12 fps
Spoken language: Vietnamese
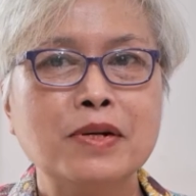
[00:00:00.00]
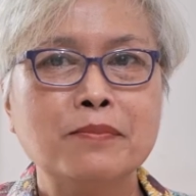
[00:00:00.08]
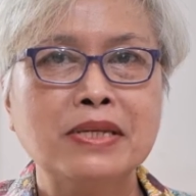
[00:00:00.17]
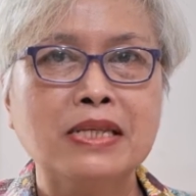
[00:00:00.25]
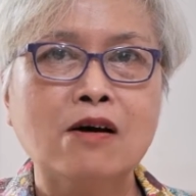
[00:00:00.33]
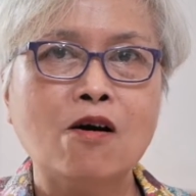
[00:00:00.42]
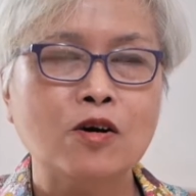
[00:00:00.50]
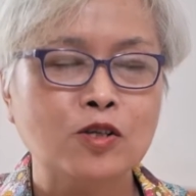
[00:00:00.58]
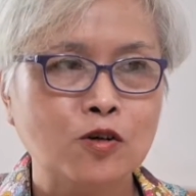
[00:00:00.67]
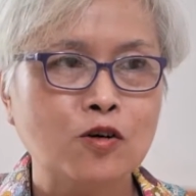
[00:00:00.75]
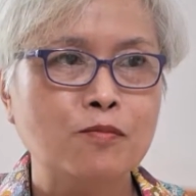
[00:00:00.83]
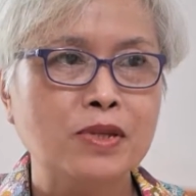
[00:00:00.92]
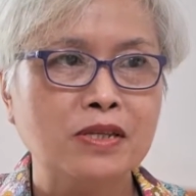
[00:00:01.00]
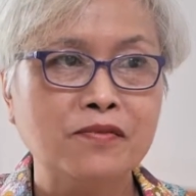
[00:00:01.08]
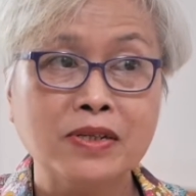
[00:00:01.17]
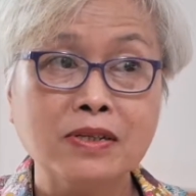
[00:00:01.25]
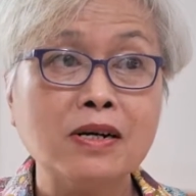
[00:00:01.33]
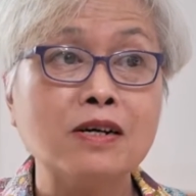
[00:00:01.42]
mà mình đã khỏi rồi mình đã
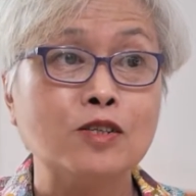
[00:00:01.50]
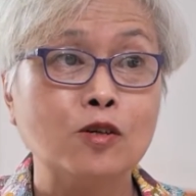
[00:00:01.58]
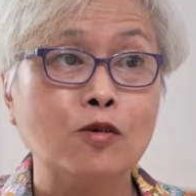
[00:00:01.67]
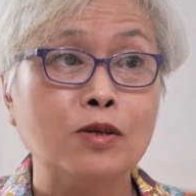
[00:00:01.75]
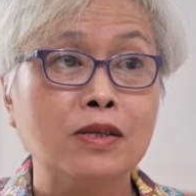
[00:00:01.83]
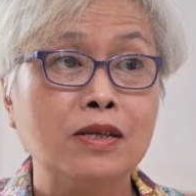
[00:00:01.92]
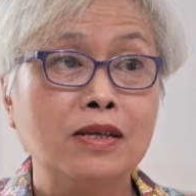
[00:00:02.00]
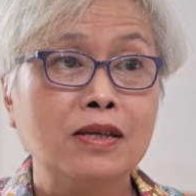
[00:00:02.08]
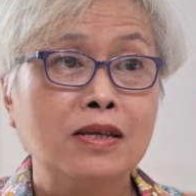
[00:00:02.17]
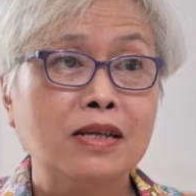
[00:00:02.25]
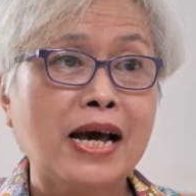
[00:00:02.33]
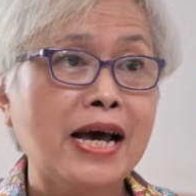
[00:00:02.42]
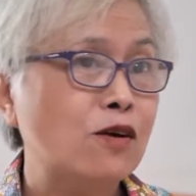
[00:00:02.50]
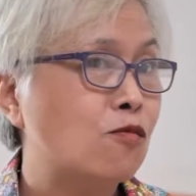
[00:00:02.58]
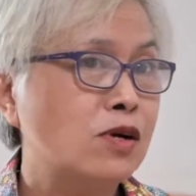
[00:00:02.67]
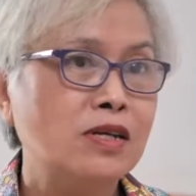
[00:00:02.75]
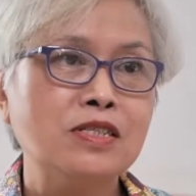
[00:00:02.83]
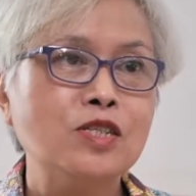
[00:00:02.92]
phấn khởi rồi ai
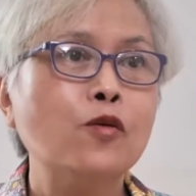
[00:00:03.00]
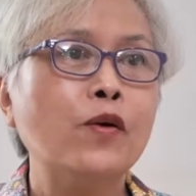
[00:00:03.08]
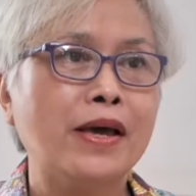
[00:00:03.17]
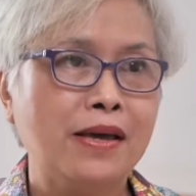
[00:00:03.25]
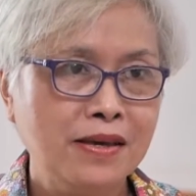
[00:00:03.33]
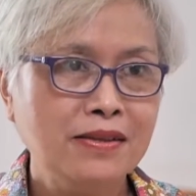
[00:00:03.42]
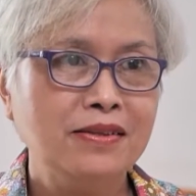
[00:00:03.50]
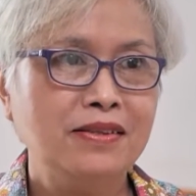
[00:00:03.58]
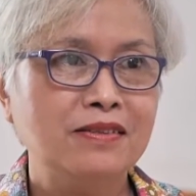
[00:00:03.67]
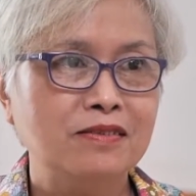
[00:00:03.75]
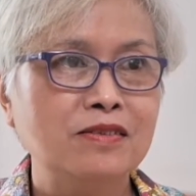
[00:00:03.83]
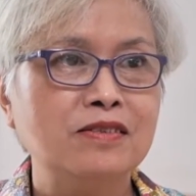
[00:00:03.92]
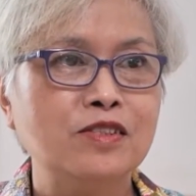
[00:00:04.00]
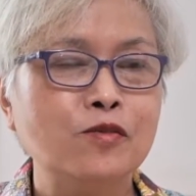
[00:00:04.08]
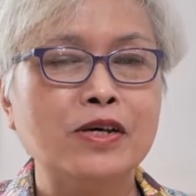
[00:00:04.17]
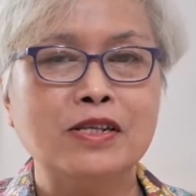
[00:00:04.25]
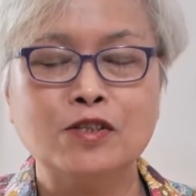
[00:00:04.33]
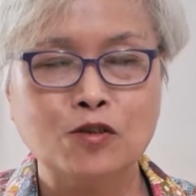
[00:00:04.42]
cũng cần sức khỏe hết sức
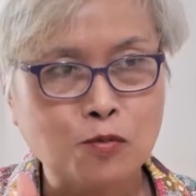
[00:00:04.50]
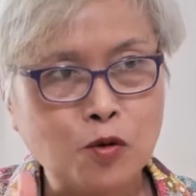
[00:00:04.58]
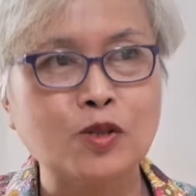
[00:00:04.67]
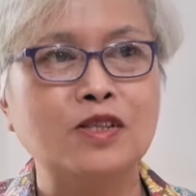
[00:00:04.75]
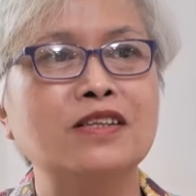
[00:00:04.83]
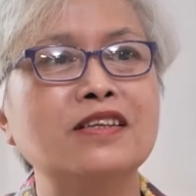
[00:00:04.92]
khỏe là số 1